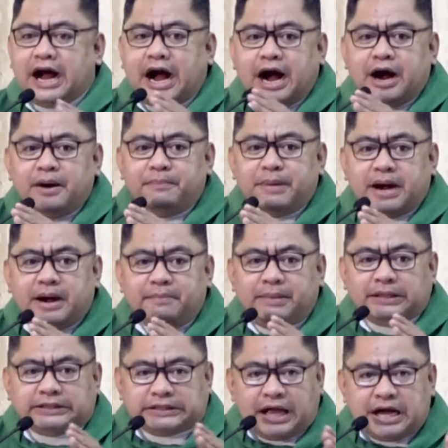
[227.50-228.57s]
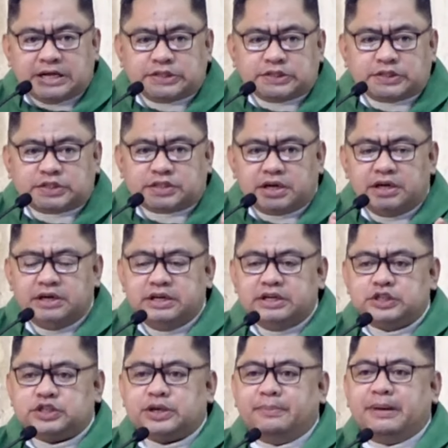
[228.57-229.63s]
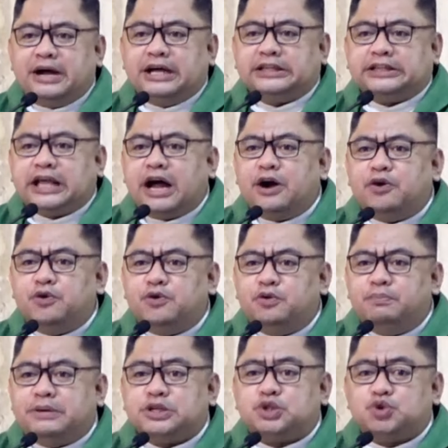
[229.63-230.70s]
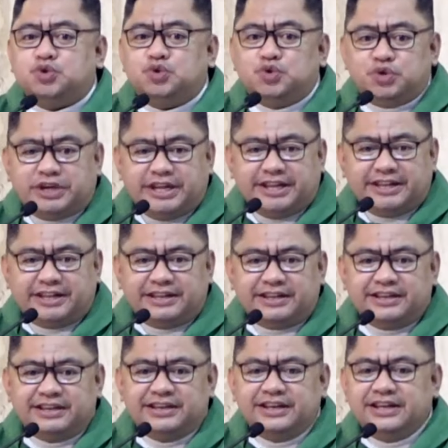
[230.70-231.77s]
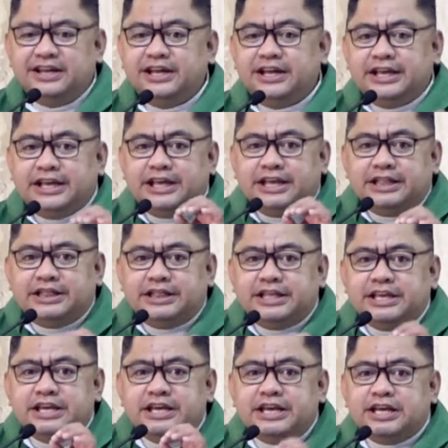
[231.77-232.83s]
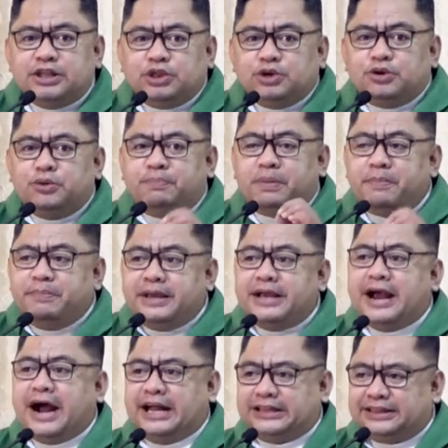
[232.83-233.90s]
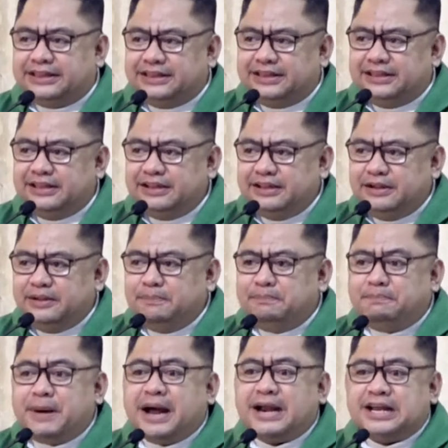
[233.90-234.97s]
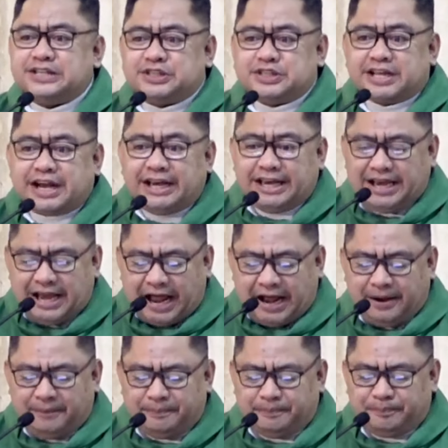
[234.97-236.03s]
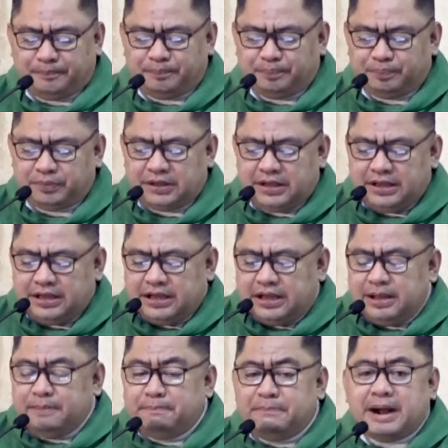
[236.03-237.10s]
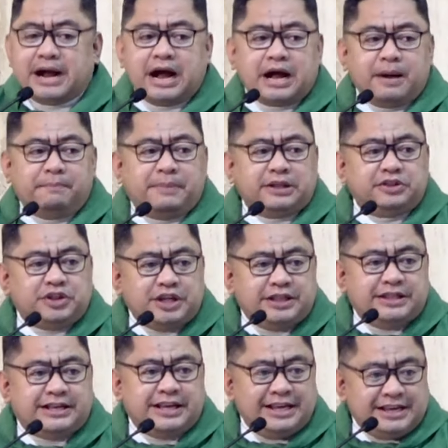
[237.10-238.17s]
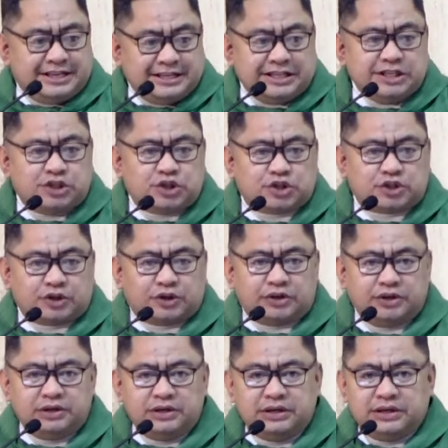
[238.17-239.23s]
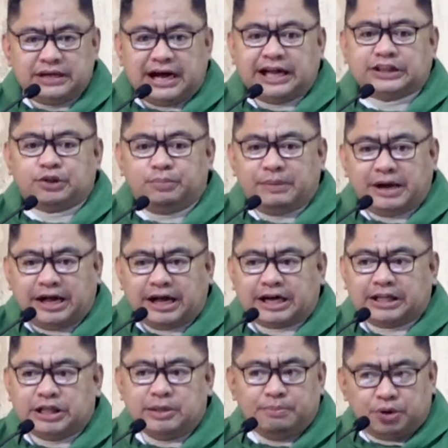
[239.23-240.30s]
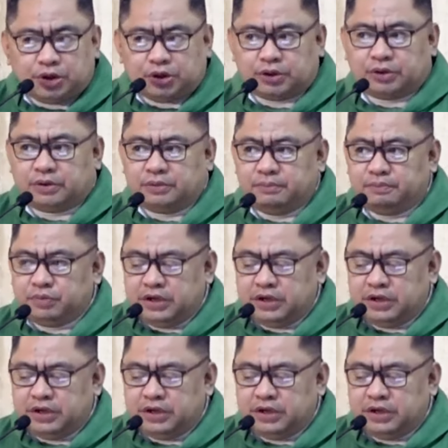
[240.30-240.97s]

Ang mga batas sa mga taong masunurin, hindi ito pabigat para sa kanila. Mga kapatid kay Kristo, at mga kadiboto.